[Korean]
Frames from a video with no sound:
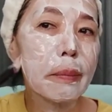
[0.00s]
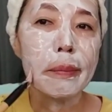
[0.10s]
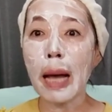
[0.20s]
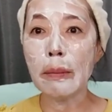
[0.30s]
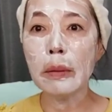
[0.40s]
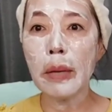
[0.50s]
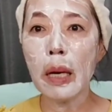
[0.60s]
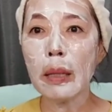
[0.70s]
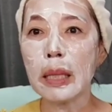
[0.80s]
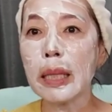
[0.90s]
조금
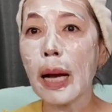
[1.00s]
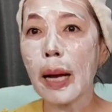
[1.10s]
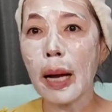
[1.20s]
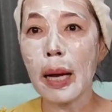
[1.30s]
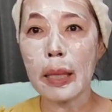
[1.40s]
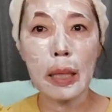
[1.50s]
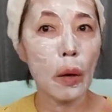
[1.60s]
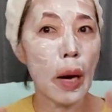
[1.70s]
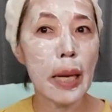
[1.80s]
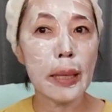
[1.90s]
남으면 이따가
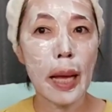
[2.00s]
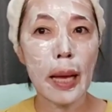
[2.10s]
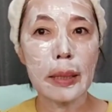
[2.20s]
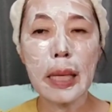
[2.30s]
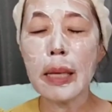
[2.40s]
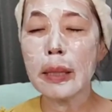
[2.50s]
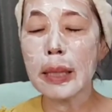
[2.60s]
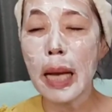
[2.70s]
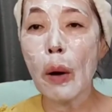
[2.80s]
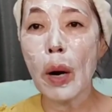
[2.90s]
이거 할 때
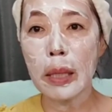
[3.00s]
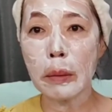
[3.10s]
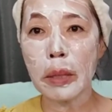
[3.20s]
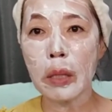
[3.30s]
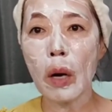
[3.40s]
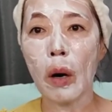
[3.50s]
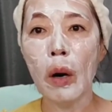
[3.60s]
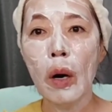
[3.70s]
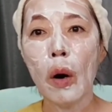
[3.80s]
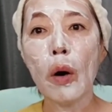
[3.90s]

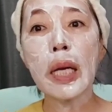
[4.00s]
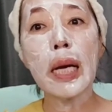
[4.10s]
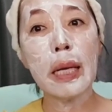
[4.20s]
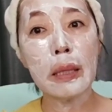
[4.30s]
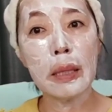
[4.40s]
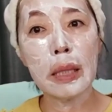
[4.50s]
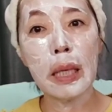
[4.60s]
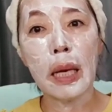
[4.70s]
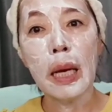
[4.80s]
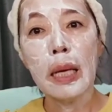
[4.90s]
샤워하시면서
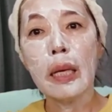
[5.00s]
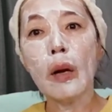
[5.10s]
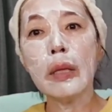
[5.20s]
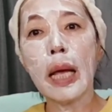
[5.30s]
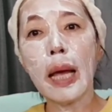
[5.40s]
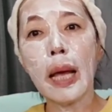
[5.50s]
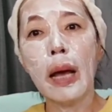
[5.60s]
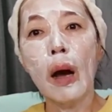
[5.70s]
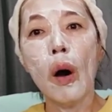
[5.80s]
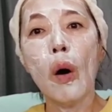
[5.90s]
어깨라든지
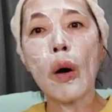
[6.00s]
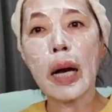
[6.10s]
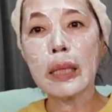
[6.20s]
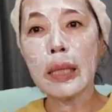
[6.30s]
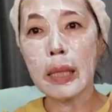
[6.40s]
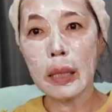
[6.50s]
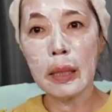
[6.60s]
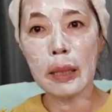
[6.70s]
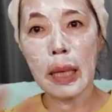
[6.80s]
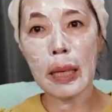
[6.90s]
이런데 어 각질이
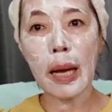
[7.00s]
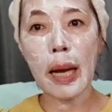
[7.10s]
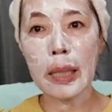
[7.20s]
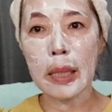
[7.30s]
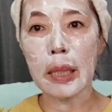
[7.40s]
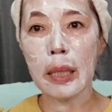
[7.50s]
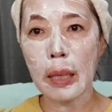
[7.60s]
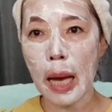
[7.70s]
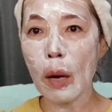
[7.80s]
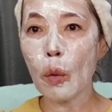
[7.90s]
있는 데다 같이
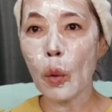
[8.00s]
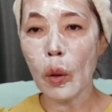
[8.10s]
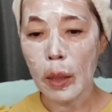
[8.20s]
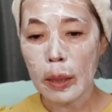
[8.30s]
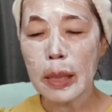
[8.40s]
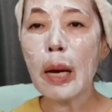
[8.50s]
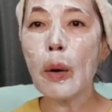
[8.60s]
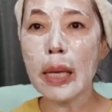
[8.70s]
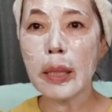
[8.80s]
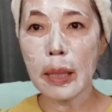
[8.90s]
이렇게 하고
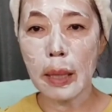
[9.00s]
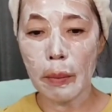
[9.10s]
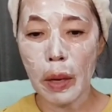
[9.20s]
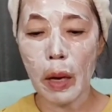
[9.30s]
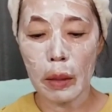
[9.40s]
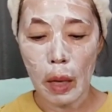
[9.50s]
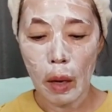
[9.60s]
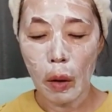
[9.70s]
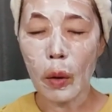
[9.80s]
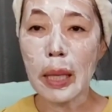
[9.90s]
샤워하시게 되면
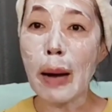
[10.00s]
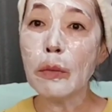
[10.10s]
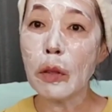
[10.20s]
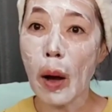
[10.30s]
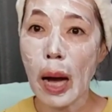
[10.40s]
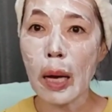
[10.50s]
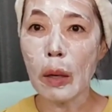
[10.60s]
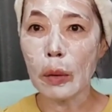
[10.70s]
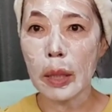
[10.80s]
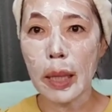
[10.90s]
어 남은 거
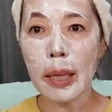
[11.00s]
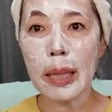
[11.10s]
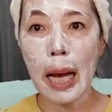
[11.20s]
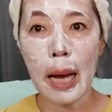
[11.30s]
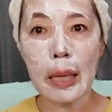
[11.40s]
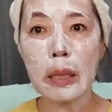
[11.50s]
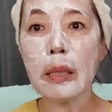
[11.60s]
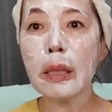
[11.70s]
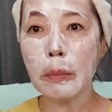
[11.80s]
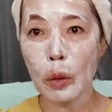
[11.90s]
아까우니까 다
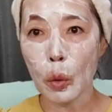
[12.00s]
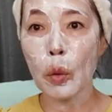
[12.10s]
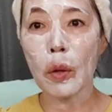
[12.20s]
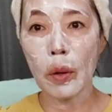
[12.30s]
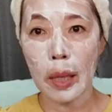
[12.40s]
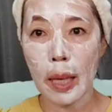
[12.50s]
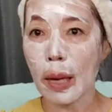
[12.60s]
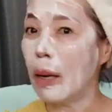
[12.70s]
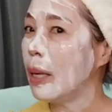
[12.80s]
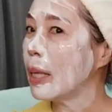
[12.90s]
쓰시면 좋을 것
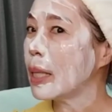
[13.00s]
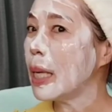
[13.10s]
같아요.